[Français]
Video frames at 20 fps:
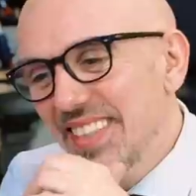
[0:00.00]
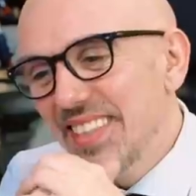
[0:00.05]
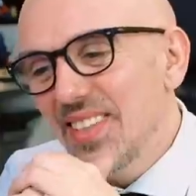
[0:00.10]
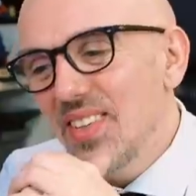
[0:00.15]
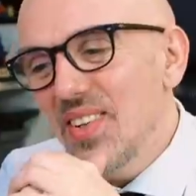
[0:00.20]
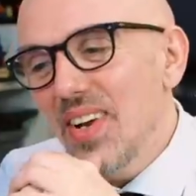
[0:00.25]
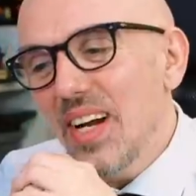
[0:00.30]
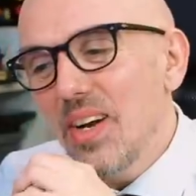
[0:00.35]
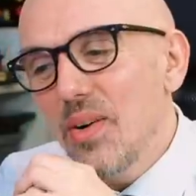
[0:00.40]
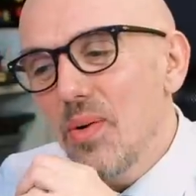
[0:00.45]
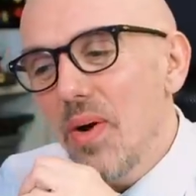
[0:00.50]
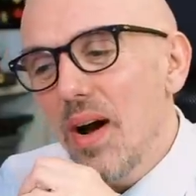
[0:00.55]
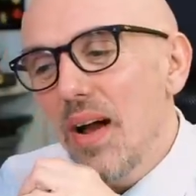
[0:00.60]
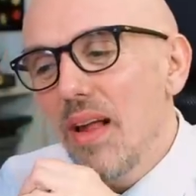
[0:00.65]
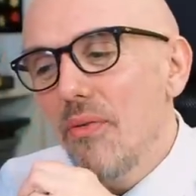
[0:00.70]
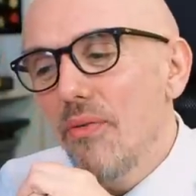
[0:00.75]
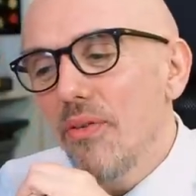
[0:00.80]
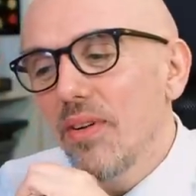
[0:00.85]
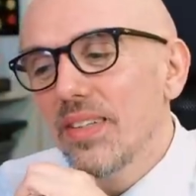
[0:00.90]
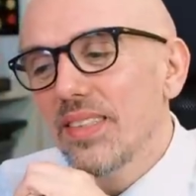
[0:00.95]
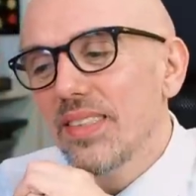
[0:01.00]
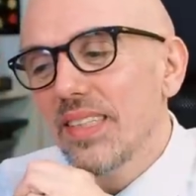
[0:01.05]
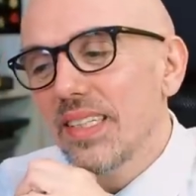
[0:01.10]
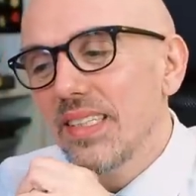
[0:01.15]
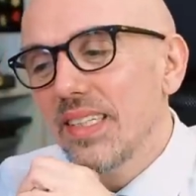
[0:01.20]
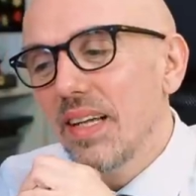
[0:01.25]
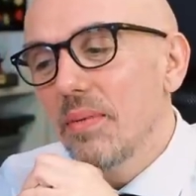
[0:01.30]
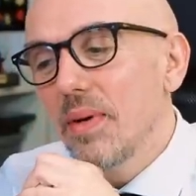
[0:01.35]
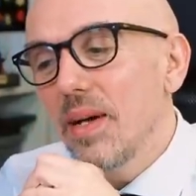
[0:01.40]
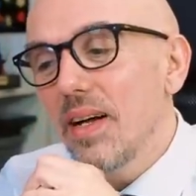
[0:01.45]
ce à quoi ils font des
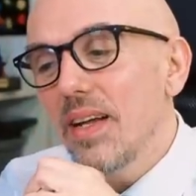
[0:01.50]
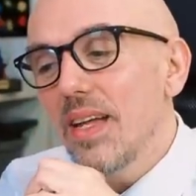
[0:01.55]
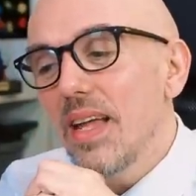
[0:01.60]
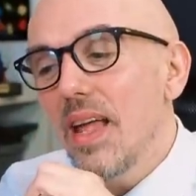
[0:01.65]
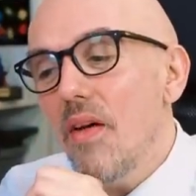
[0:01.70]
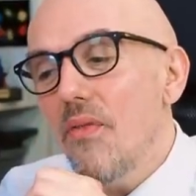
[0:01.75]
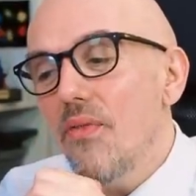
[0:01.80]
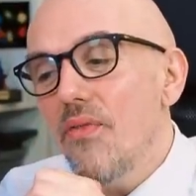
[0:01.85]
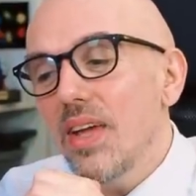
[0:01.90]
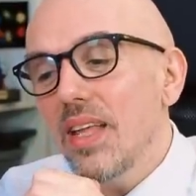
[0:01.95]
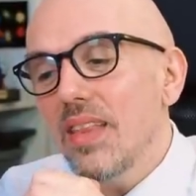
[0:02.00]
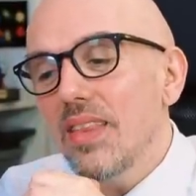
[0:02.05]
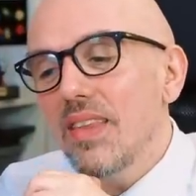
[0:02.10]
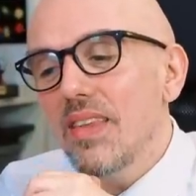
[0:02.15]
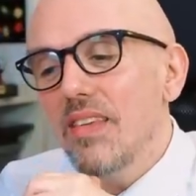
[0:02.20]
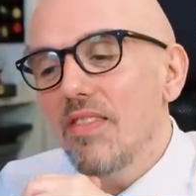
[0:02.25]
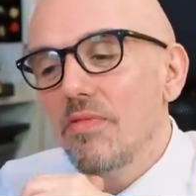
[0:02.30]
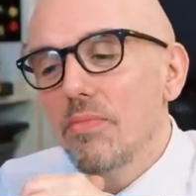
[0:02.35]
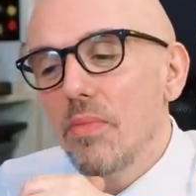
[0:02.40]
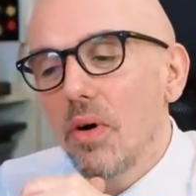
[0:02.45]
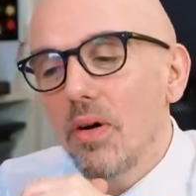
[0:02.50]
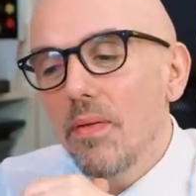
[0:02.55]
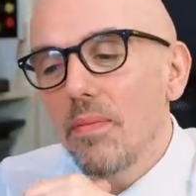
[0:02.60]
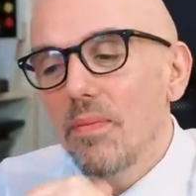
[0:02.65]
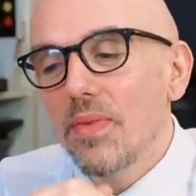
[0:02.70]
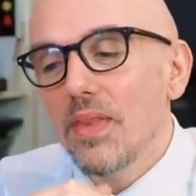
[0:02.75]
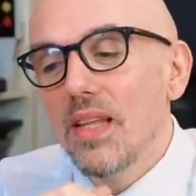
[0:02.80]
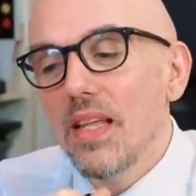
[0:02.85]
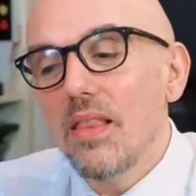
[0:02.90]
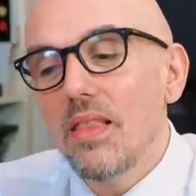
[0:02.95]
examens, et effectivement,
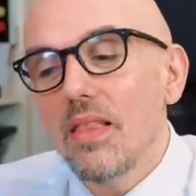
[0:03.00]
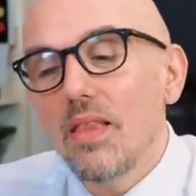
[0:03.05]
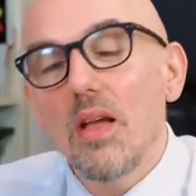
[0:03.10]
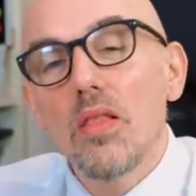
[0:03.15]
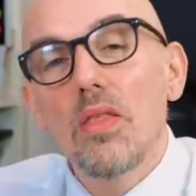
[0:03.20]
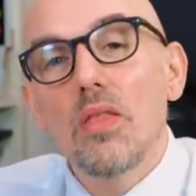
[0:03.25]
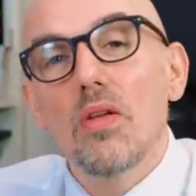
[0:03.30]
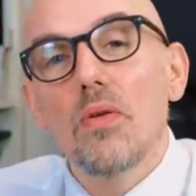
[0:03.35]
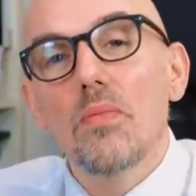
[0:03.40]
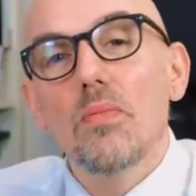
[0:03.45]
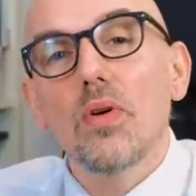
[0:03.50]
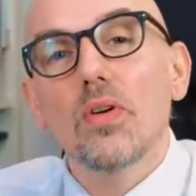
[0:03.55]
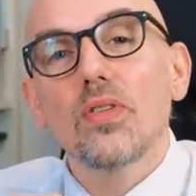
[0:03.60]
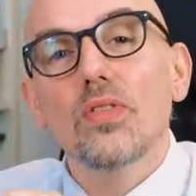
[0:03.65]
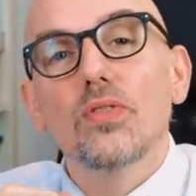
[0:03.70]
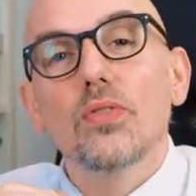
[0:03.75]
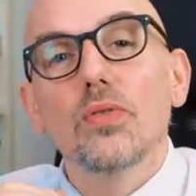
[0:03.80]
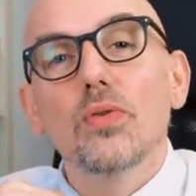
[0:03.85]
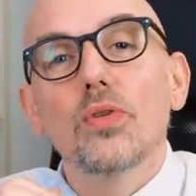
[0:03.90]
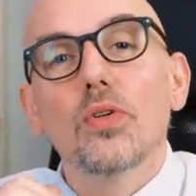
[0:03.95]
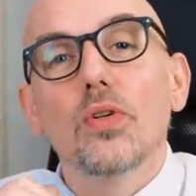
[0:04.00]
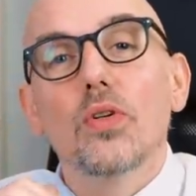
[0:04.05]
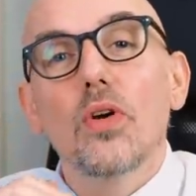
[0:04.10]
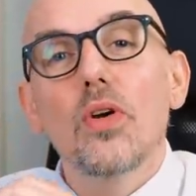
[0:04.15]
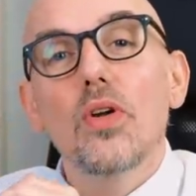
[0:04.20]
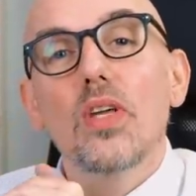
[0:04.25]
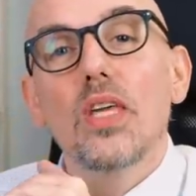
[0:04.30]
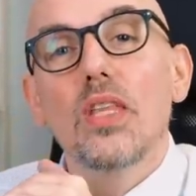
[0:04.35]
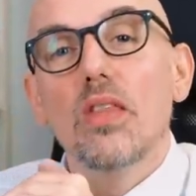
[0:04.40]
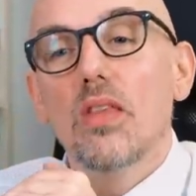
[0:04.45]
des tonnes de morceaux de
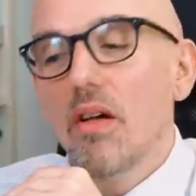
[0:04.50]
coquilles